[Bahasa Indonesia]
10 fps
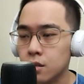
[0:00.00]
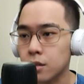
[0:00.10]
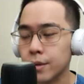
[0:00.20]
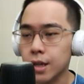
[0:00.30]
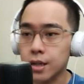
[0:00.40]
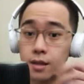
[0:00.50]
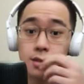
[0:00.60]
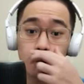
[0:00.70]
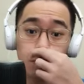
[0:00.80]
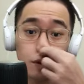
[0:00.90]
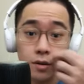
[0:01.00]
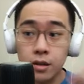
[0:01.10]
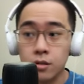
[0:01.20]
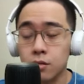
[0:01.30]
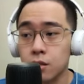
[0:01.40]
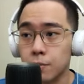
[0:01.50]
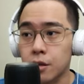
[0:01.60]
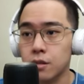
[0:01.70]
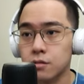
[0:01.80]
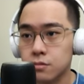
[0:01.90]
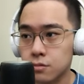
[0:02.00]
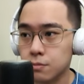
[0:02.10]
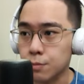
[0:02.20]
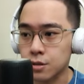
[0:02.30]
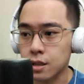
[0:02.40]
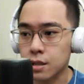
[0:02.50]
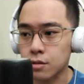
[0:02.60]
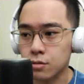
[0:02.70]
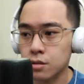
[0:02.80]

sama kayak chain cenpo ya aku tetap bawa bos satu